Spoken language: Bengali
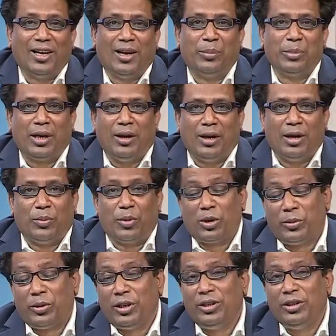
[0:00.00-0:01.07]
আমরা
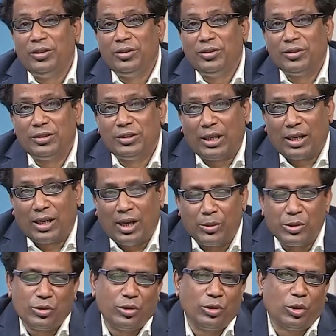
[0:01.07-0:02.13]
বরাবরই যারা লাভ
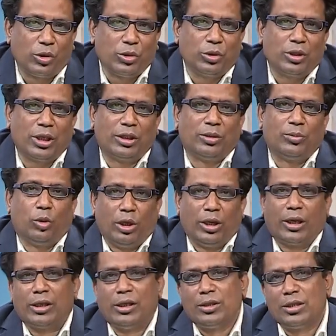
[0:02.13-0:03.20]
স্টোরি দর্শক তাদের বলে
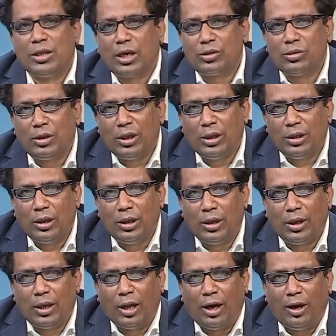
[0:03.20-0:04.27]
রাখি যে আসলে
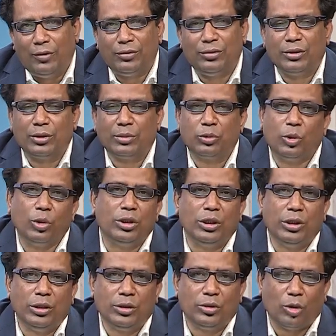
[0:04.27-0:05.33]
লাভ ক্ষতি
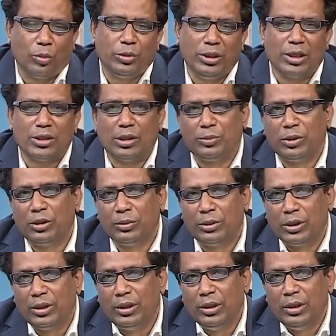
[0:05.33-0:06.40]
সবই আছে
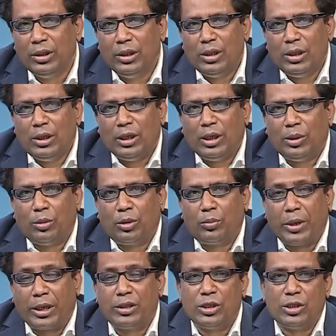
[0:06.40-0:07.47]
পৃথিবীতে এবং
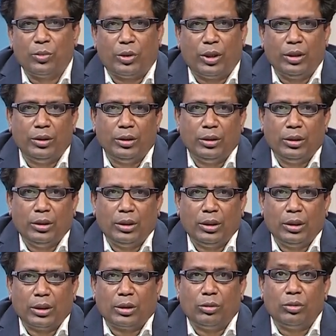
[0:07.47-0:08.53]
ব্যক্তি জীবনে
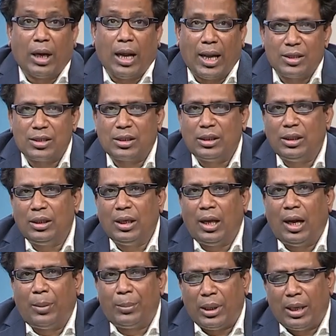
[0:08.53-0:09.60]
কিন্তু আজকে
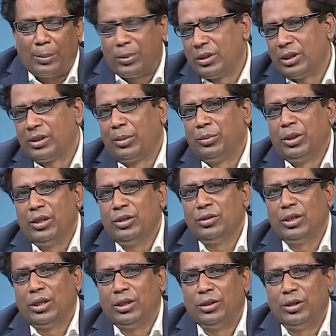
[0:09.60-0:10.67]
আপনাদের সামনে
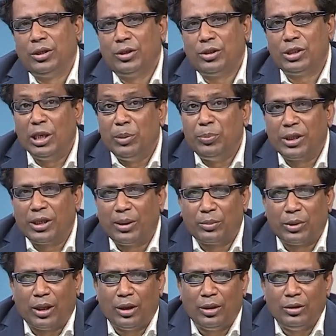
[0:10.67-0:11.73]
যেই শিল্পীকে আমরা